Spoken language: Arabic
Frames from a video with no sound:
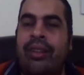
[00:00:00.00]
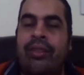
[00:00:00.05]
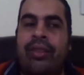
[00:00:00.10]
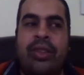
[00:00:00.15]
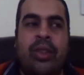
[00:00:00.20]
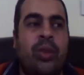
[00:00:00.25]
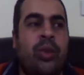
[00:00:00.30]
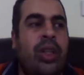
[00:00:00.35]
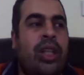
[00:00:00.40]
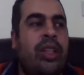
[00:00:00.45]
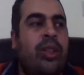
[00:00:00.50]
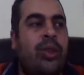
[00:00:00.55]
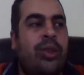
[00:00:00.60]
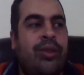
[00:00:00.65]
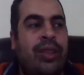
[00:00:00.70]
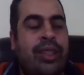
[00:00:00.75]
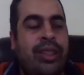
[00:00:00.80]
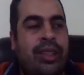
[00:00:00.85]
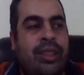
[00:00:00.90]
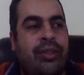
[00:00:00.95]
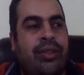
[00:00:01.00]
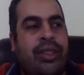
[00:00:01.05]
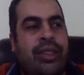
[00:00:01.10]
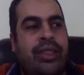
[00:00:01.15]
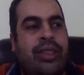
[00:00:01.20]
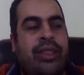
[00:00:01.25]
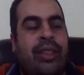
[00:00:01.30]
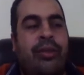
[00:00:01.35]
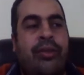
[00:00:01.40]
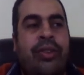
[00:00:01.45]
فزوجته قالت له اتفضل
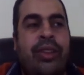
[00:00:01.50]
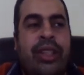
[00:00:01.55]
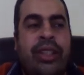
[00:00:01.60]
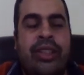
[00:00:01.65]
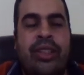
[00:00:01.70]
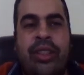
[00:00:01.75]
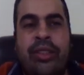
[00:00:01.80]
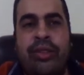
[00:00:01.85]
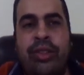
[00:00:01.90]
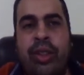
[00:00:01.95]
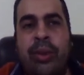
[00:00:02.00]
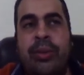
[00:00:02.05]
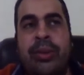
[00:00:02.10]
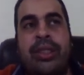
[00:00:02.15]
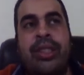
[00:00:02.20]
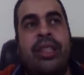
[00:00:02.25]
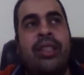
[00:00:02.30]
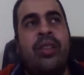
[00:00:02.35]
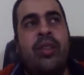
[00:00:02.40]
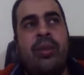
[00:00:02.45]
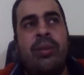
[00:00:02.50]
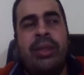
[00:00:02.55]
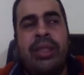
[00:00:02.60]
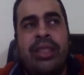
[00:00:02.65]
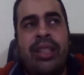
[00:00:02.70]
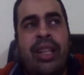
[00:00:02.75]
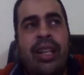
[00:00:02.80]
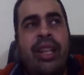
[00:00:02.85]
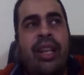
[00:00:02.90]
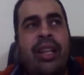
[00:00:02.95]
اتفضل طب فين ستيف جوبز قالت له
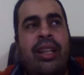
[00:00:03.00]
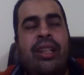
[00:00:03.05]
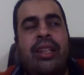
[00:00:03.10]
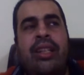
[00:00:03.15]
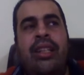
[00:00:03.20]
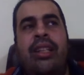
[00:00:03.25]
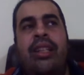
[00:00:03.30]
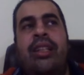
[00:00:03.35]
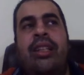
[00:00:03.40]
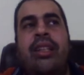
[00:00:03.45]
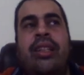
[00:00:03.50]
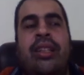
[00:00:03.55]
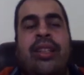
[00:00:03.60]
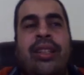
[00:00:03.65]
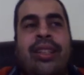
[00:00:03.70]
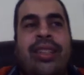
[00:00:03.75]
بيصلح ال